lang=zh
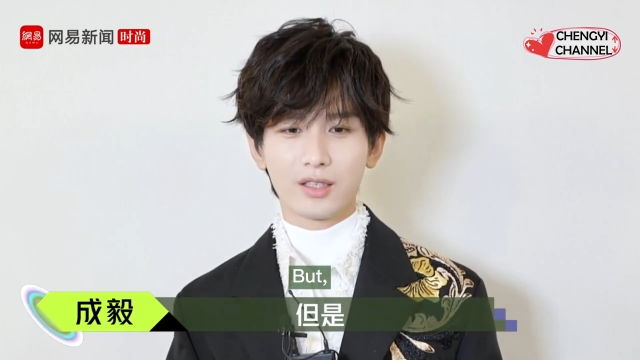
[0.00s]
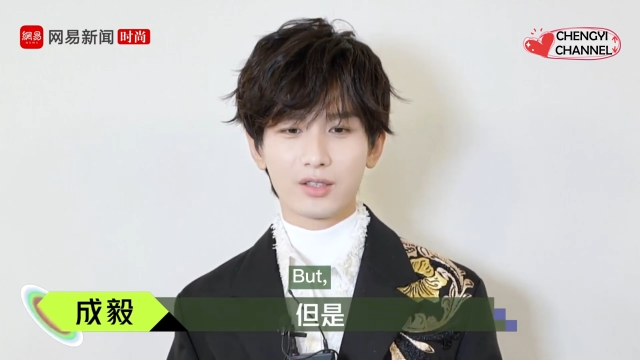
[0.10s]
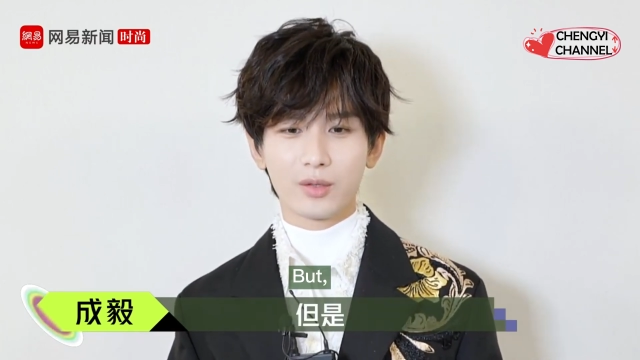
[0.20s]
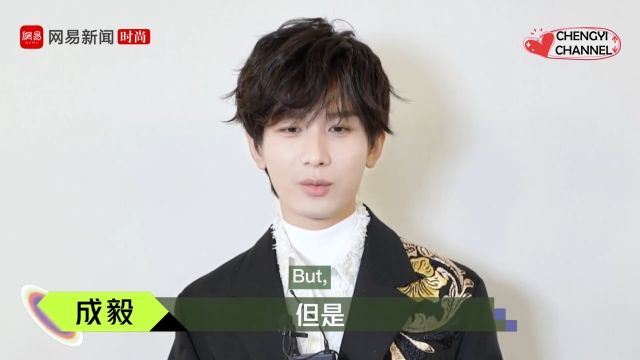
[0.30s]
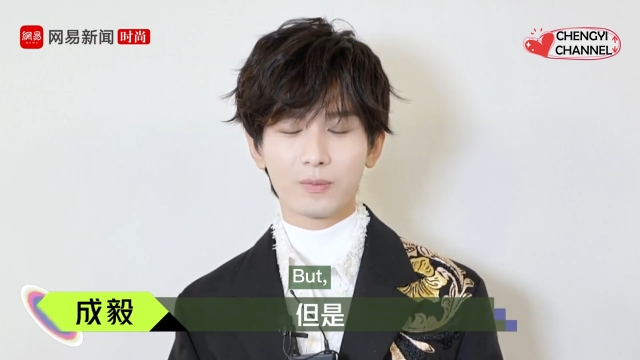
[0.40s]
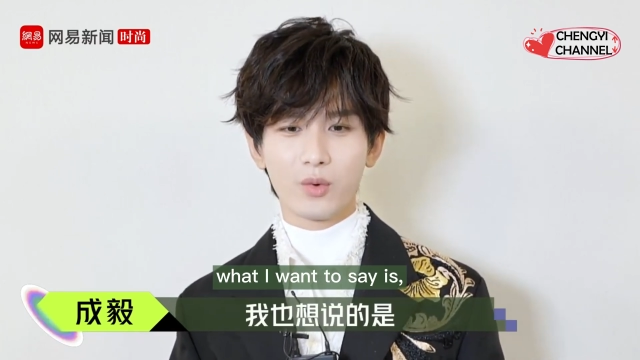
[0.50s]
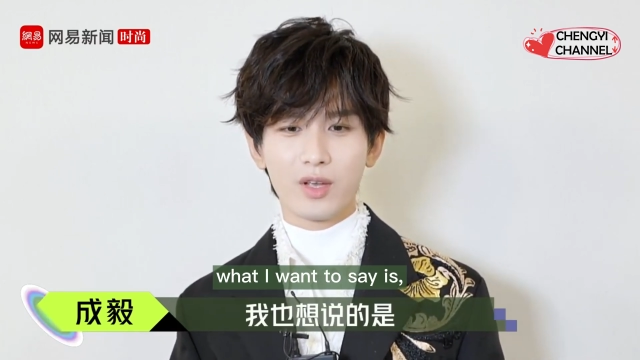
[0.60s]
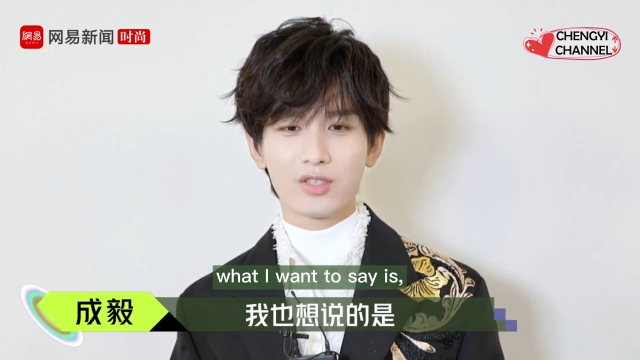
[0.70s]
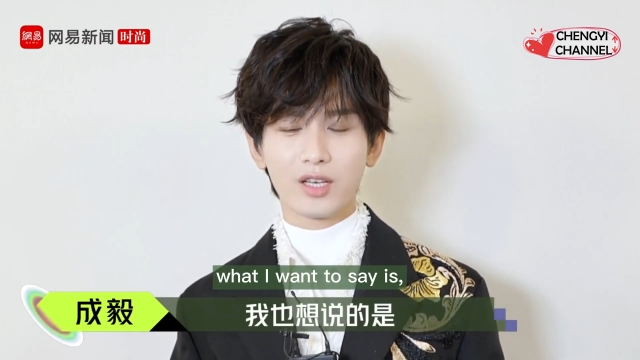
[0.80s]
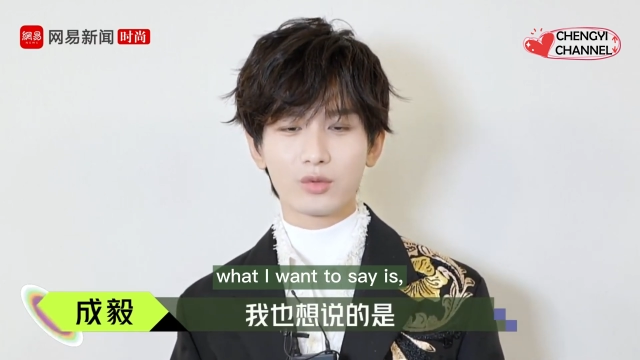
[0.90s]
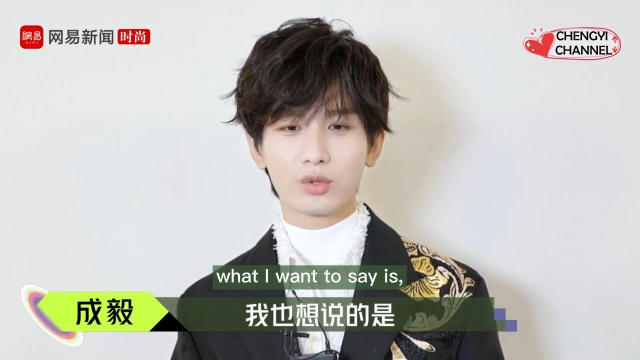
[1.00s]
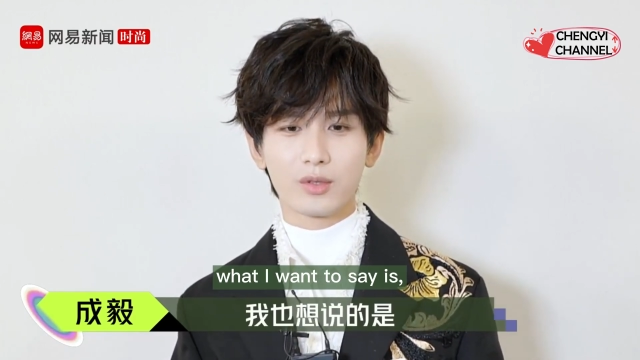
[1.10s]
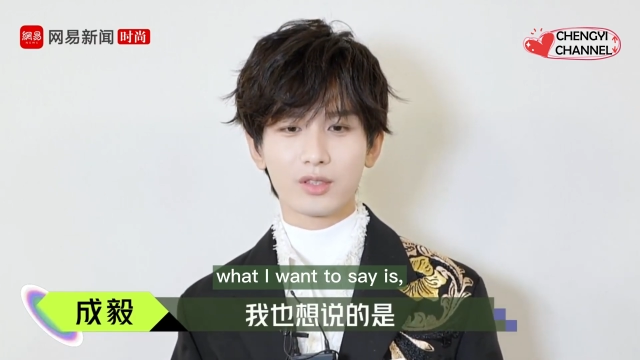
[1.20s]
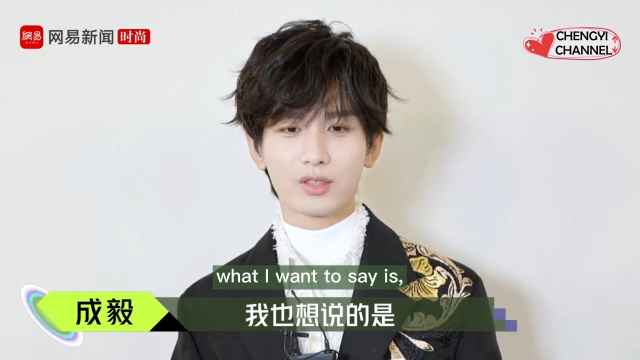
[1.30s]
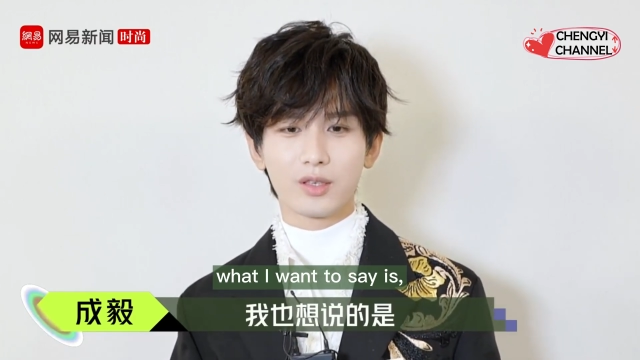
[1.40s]
但是我也想
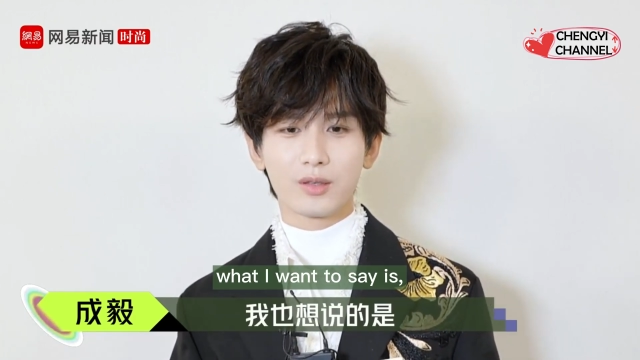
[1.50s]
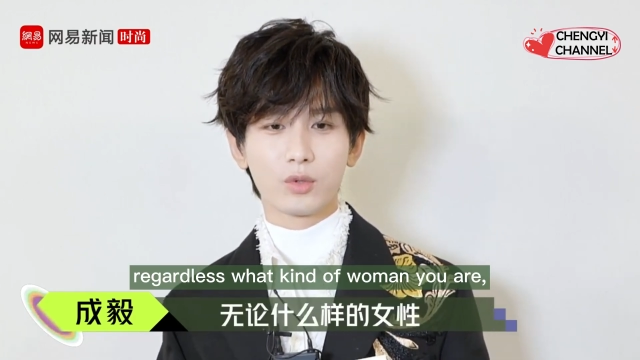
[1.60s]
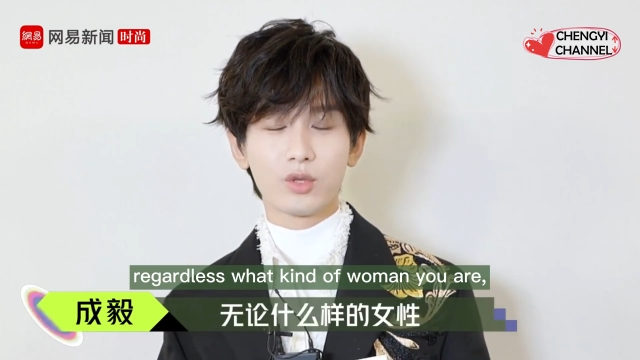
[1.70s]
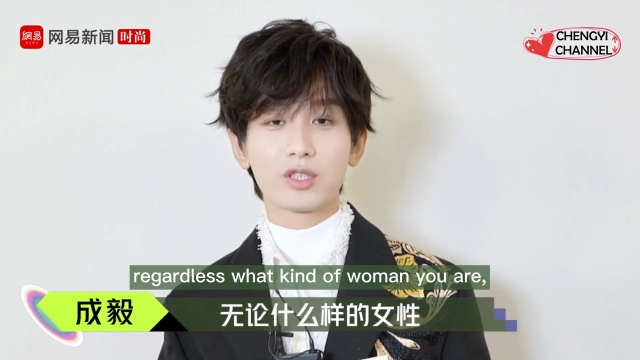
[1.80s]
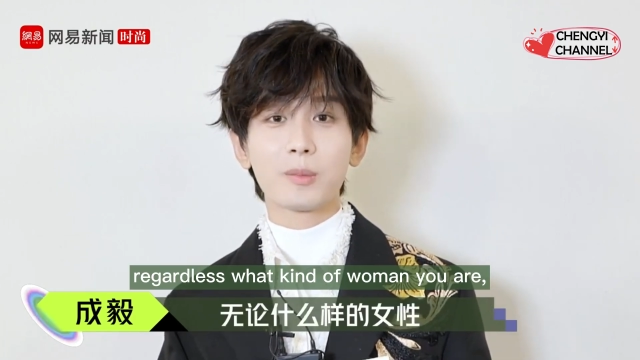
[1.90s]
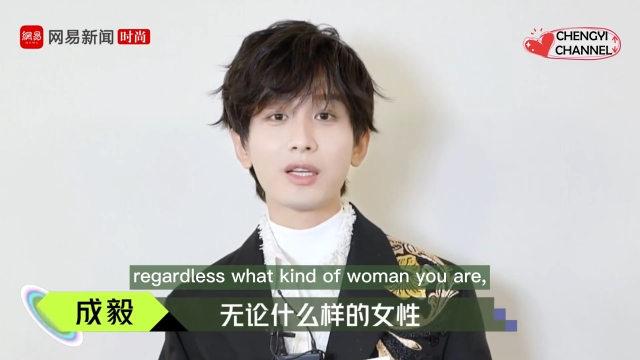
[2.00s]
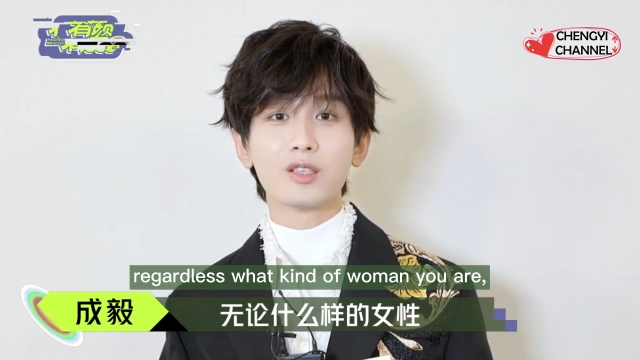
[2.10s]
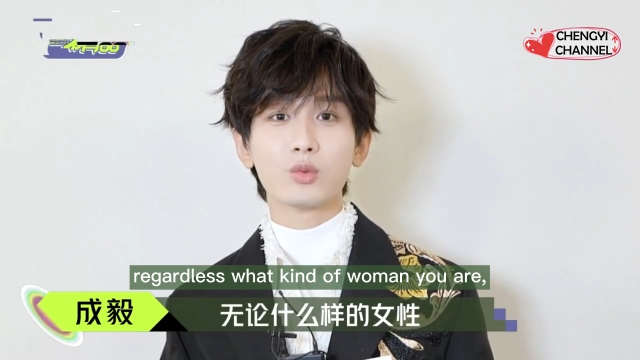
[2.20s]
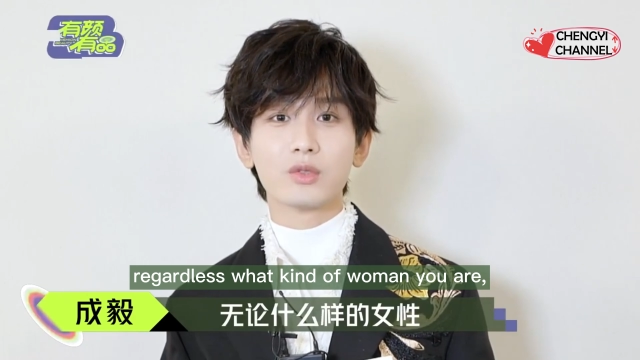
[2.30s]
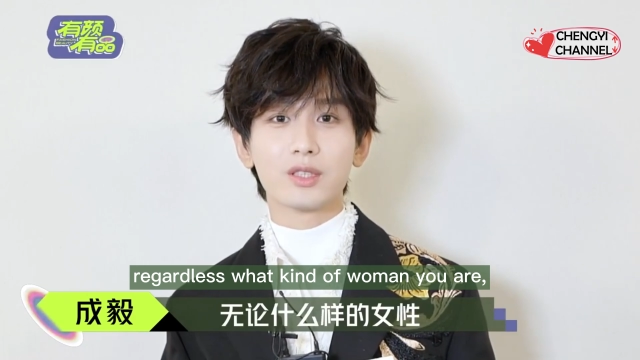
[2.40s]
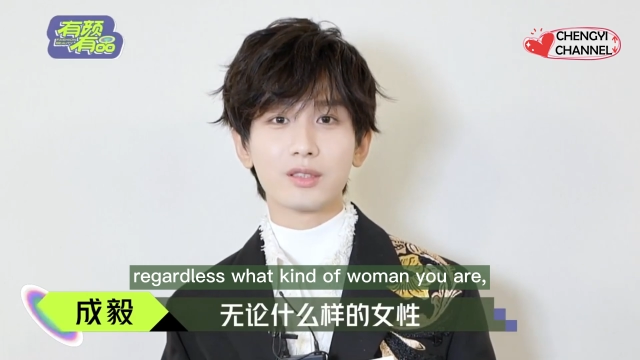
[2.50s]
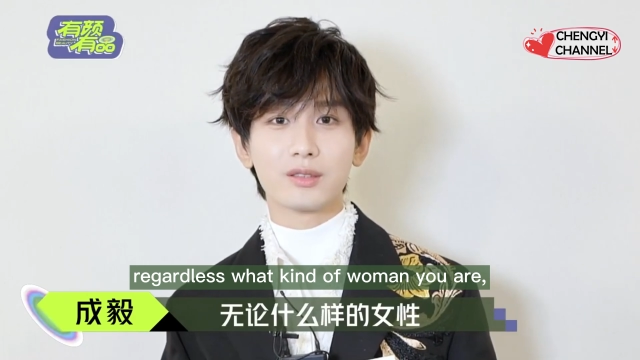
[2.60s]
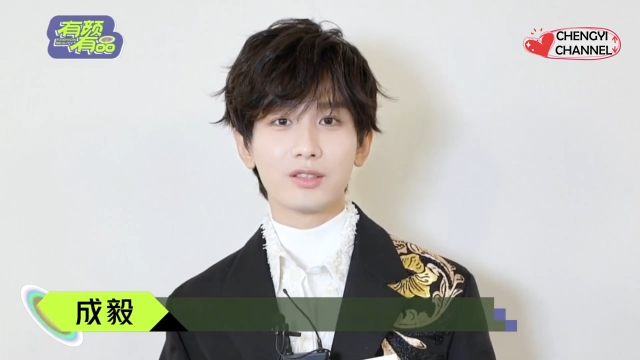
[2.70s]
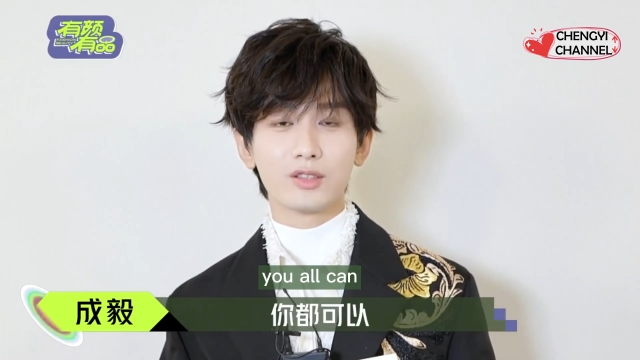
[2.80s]
说的是，无论什么样的女性，